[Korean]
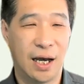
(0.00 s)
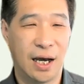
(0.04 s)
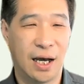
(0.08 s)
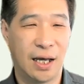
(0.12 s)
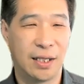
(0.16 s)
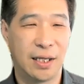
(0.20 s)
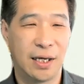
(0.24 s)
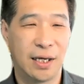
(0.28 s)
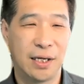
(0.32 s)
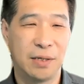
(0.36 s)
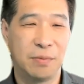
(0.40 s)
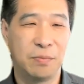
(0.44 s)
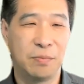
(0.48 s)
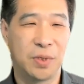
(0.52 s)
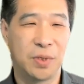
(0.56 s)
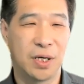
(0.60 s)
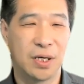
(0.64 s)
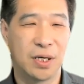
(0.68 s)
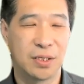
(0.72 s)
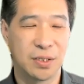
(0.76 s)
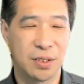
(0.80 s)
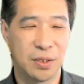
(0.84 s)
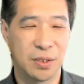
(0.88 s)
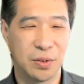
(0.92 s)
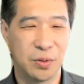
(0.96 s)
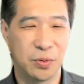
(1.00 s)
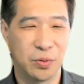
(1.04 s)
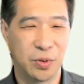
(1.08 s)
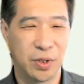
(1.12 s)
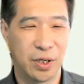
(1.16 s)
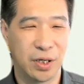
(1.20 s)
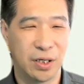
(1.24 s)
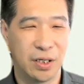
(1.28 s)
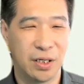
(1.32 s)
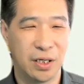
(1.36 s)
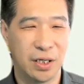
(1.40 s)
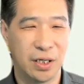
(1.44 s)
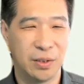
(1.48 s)
하나님께서
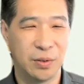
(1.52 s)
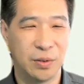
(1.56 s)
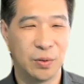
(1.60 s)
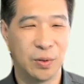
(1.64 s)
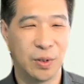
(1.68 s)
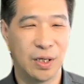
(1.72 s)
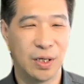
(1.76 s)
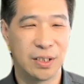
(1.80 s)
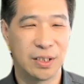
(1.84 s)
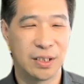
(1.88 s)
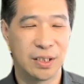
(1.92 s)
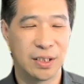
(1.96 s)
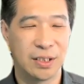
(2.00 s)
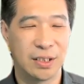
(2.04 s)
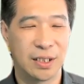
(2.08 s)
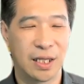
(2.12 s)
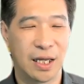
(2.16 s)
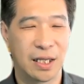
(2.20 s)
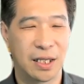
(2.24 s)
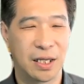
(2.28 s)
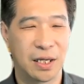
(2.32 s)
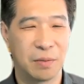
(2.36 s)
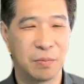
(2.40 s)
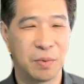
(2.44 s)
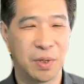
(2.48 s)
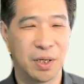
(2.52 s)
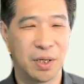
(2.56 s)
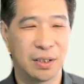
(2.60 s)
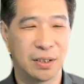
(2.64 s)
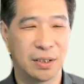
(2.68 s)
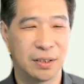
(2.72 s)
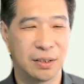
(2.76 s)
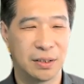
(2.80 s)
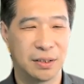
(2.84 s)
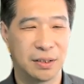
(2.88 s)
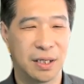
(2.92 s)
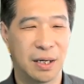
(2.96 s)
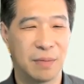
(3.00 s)
우리를 인도하시는 하나님의
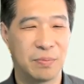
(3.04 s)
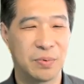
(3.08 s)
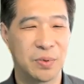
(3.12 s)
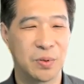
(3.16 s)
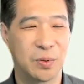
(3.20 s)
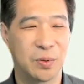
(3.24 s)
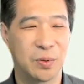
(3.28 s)
응답